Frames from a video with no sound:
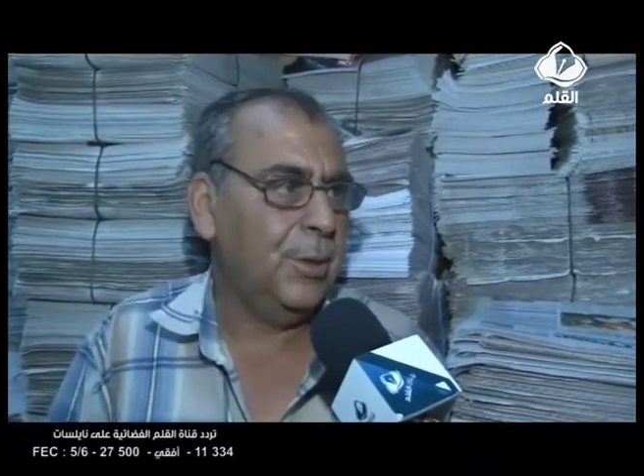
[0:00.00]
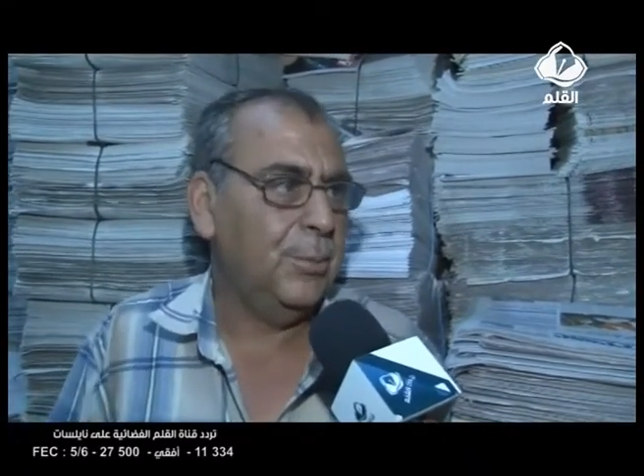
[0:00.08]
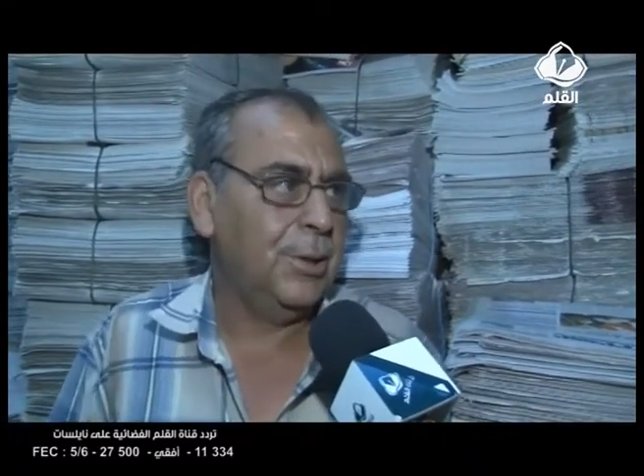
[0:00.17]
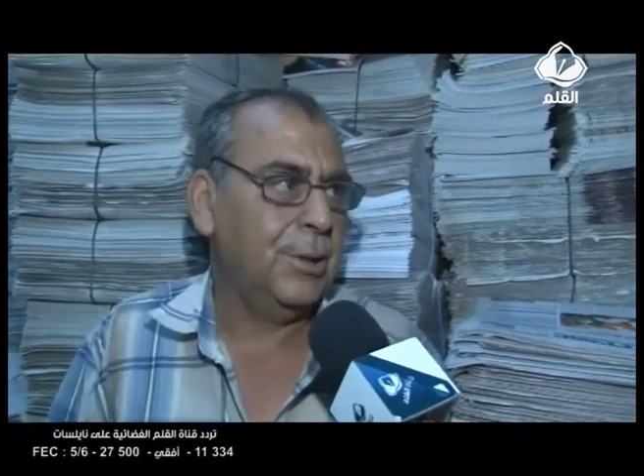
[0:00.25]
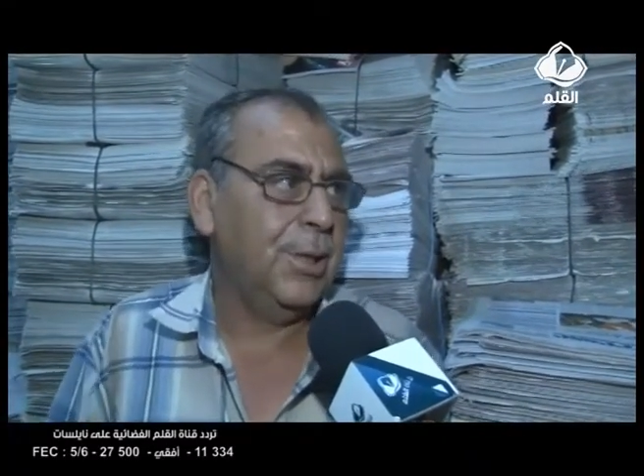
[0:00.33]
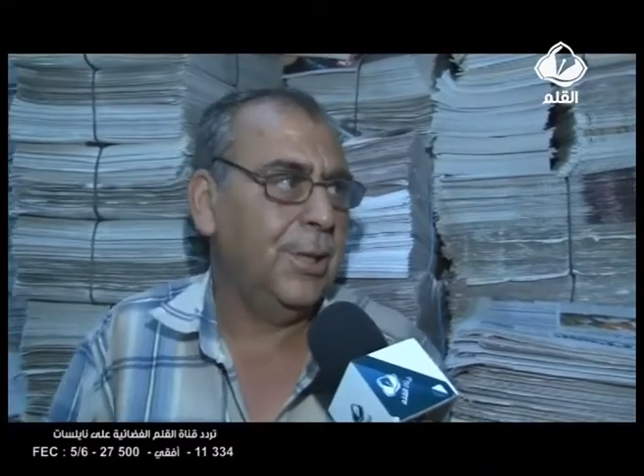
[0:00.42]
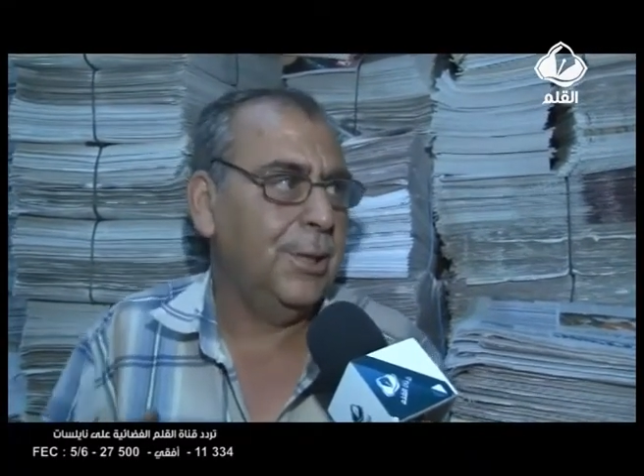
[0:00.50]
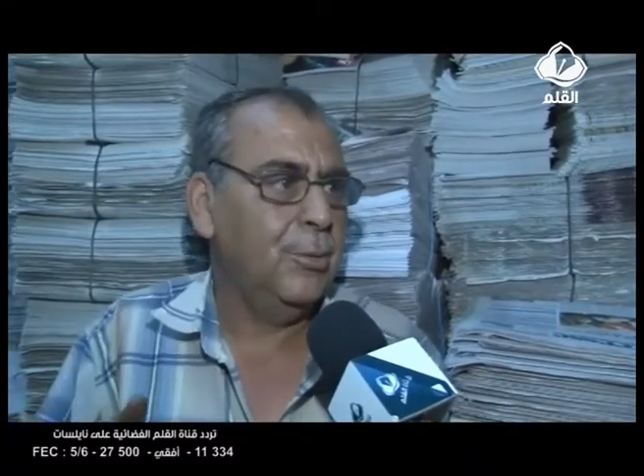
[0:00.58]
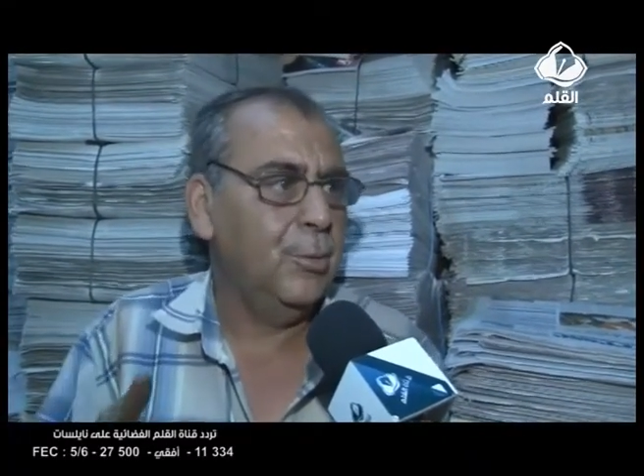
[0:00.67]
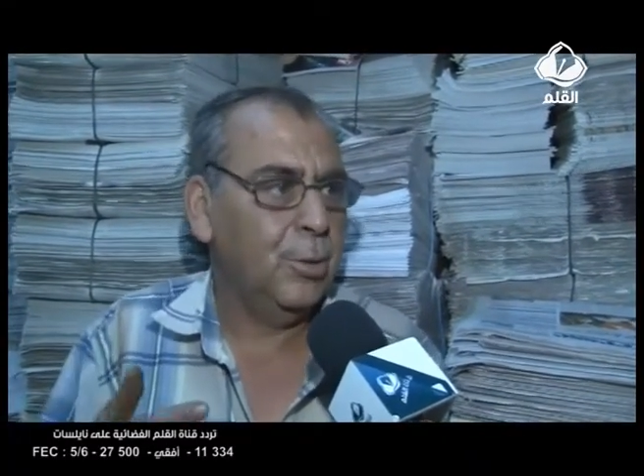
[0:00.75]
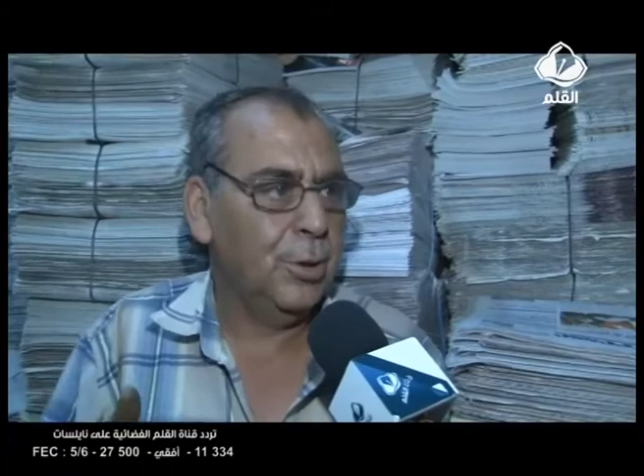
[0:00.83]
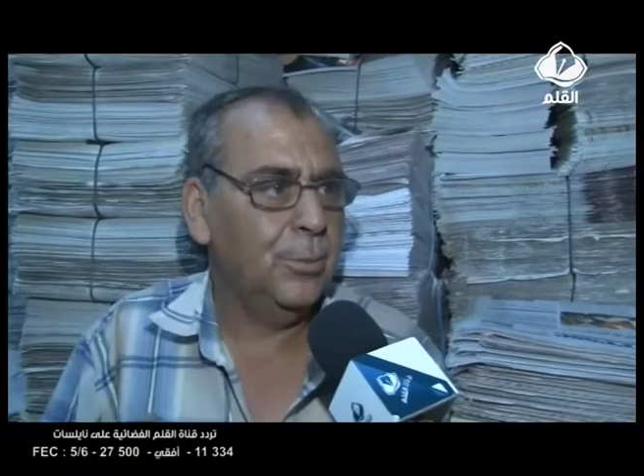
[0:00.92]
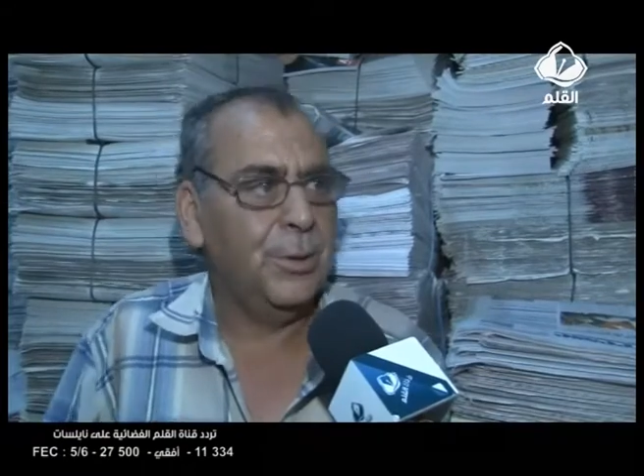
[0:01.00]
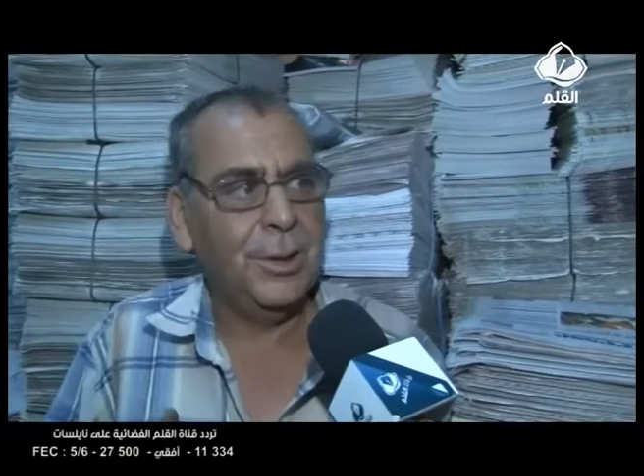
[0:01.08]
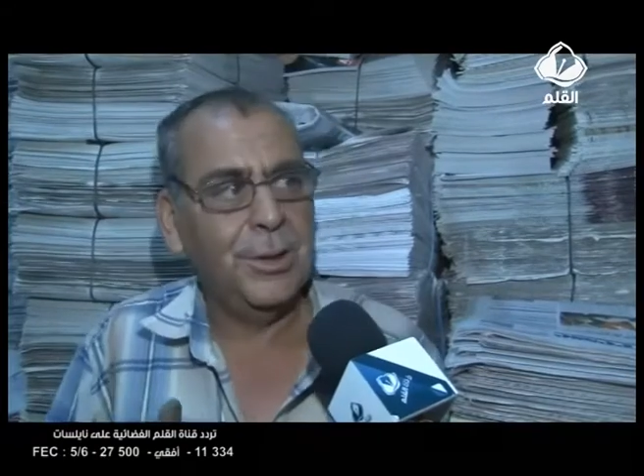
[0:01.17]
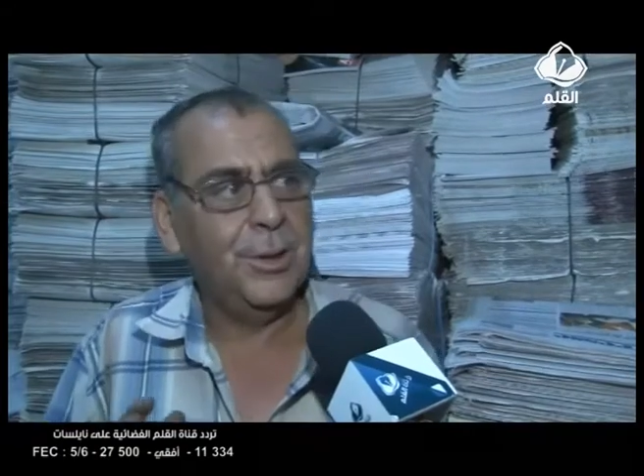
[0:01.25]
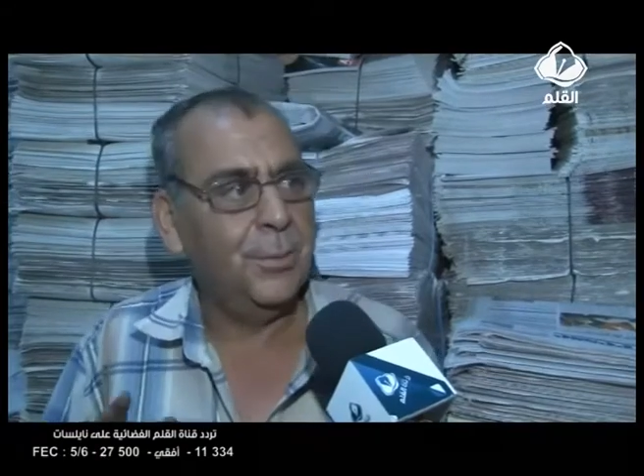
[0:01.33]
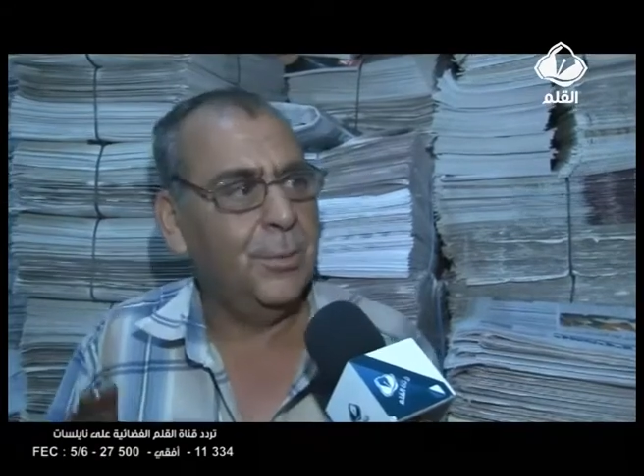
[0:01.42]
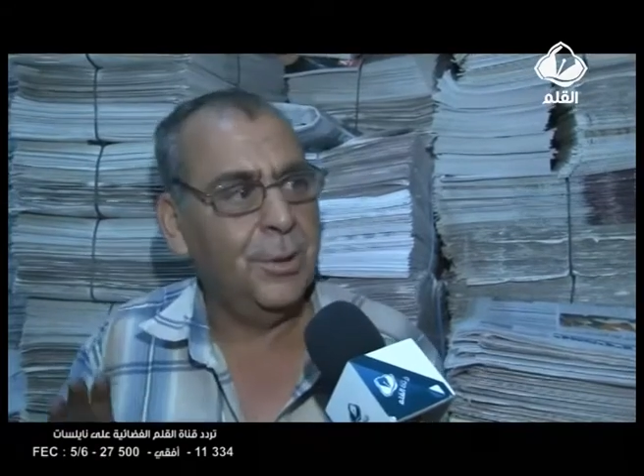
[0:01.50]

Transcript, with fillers: احنا مرتاحين أمورنا مريقلة